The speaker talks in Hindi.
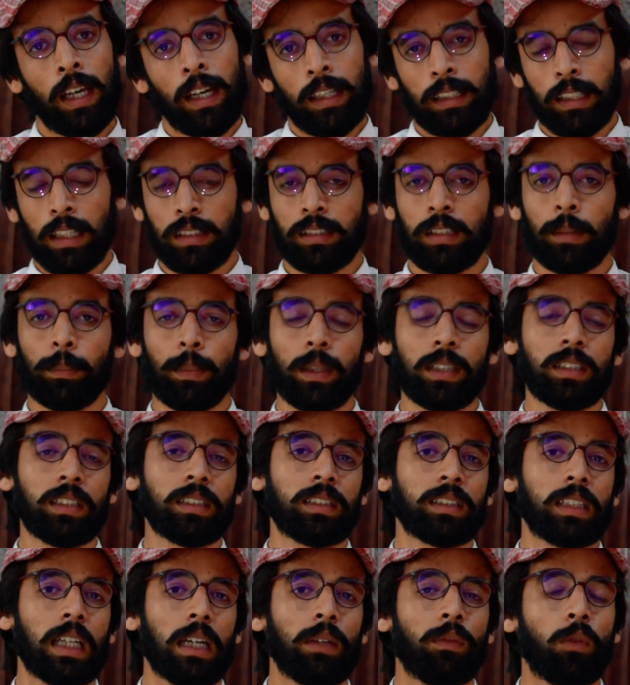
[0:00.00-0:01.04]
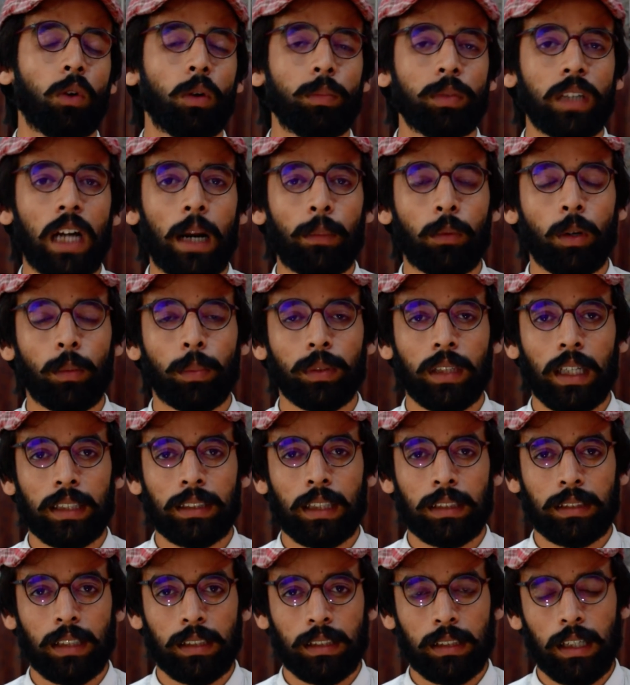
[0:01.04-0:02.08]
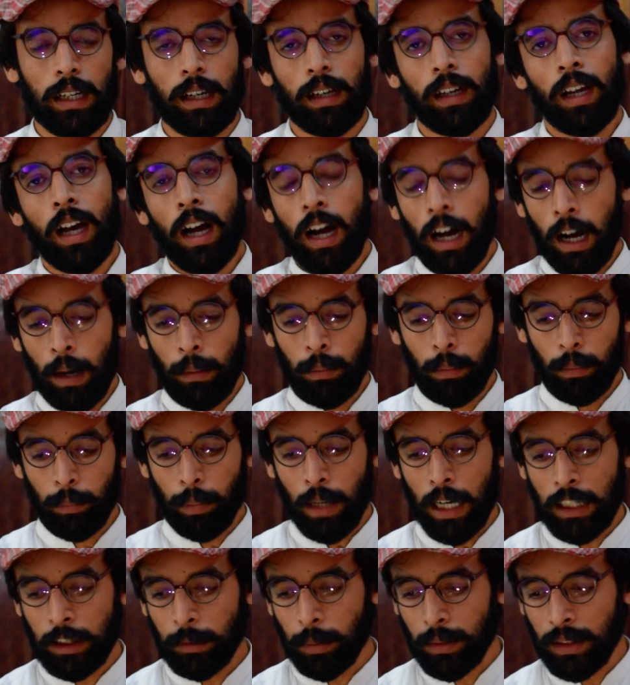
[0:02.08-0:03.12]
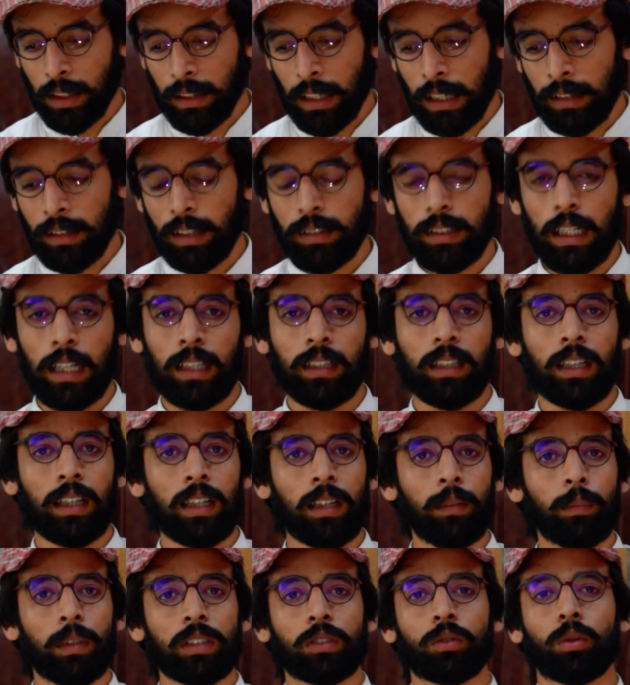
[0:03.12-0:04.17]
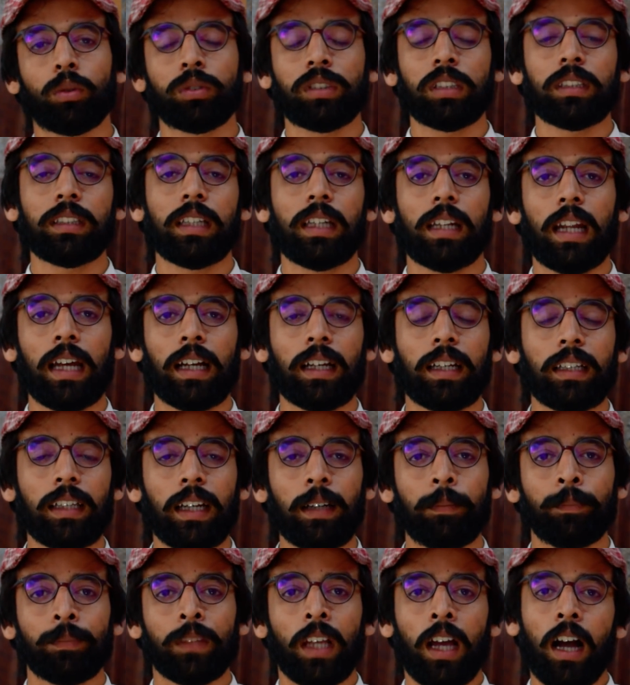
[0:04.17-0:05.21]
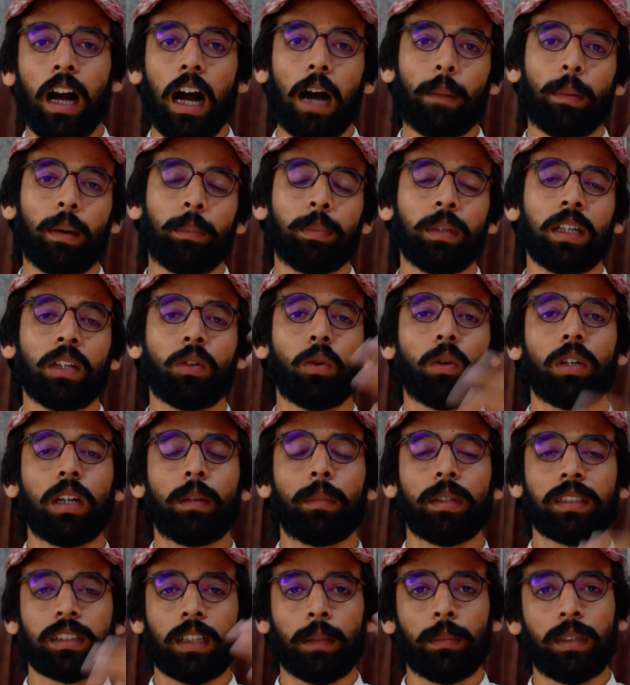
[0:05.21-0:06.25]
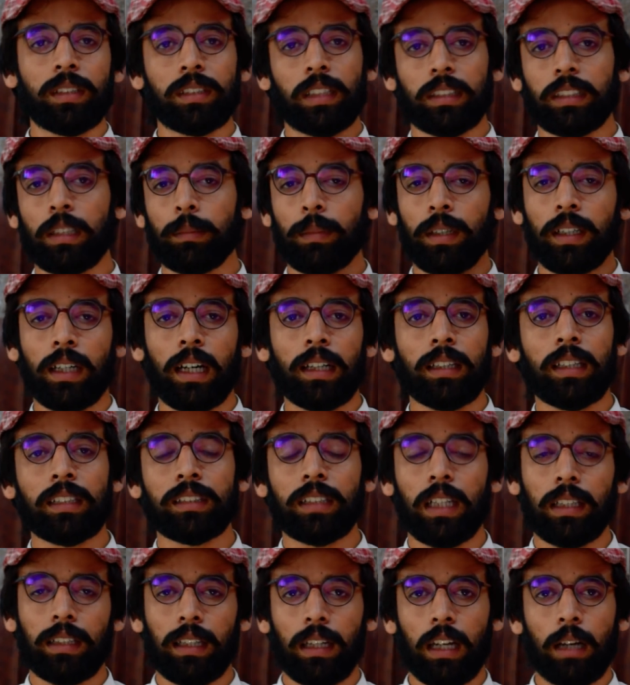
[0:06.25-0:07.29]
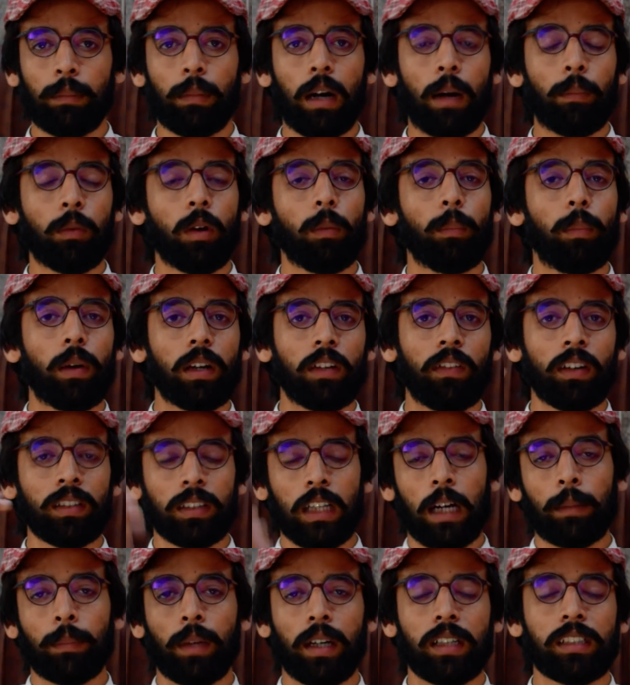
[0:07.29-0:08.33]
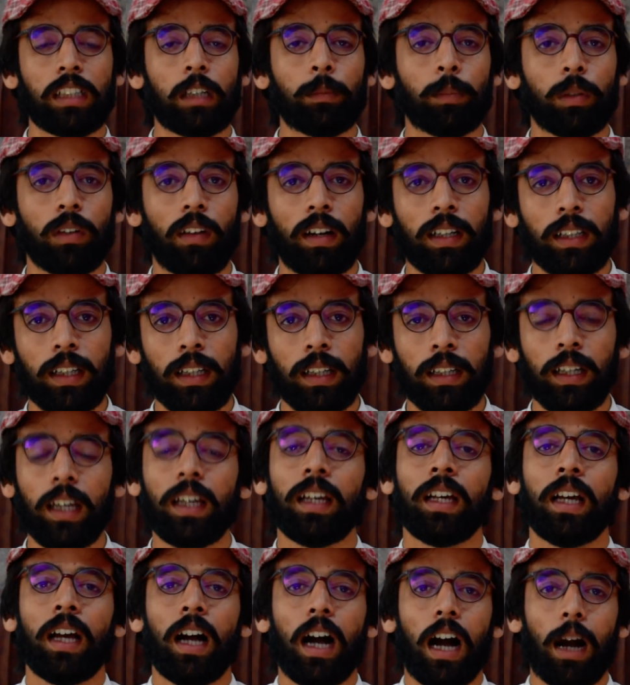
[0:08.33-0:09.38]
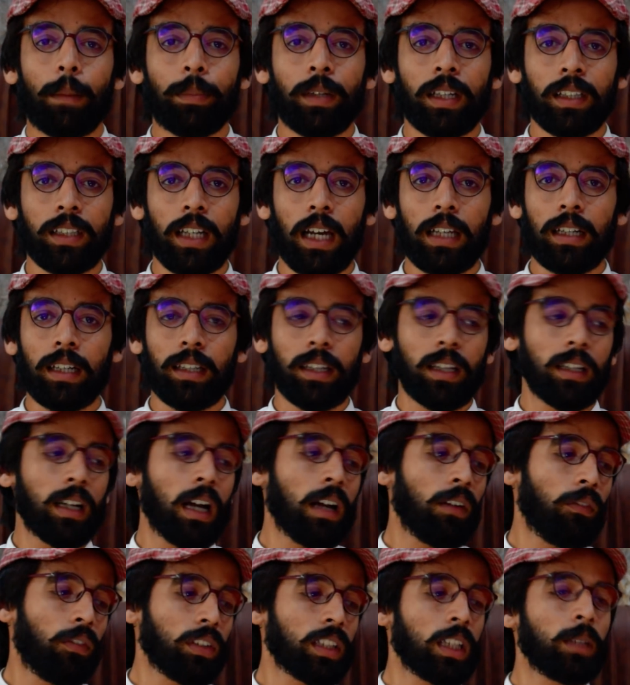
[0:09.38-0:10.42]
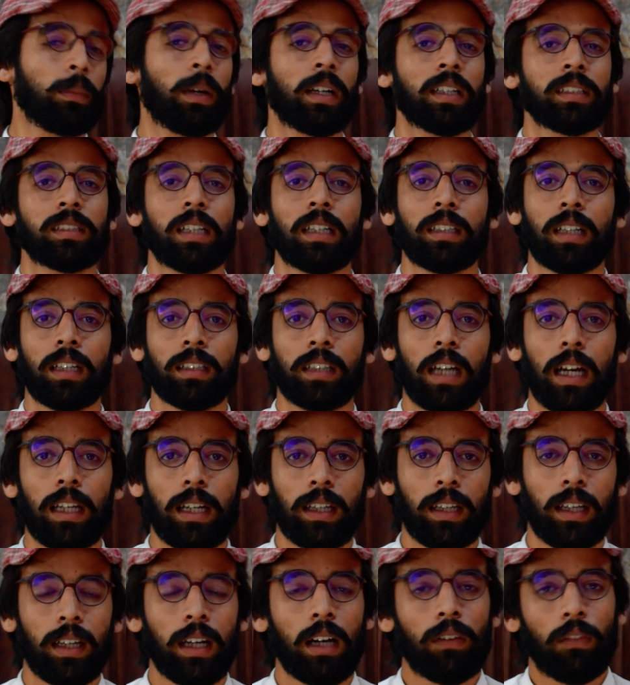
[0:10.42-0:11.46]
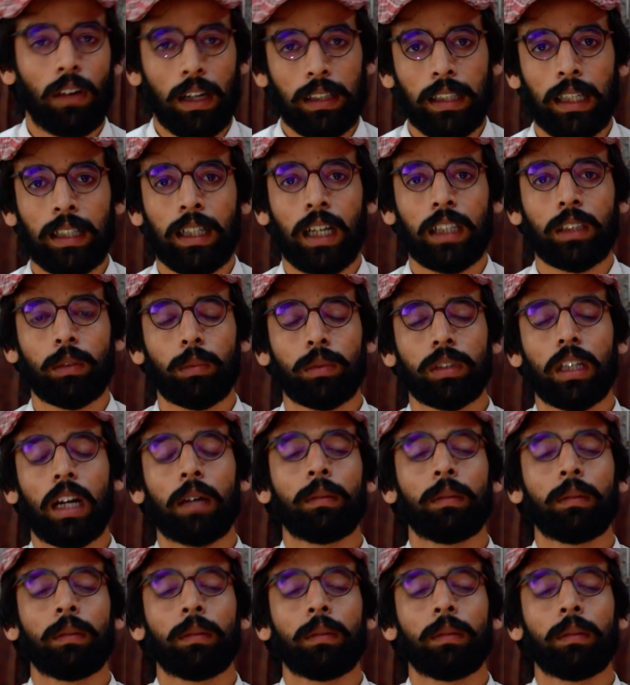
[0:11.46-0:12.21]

या सप्ले जिस किया है वो भी आपको बताया जा सकता है अब पाँच बजे का इंतजार करें बस कुछ ही देर रह गई है आप अपने रोल नंबर कमेंट सेशन में कर दें इन हम आपको बर वक्त आपका रिजल्ट प्रोवाइड करेंगे अब अपना ख्याल रखेगा वतन पाकिस्तान का ख्याल रखेगा वालदान का तो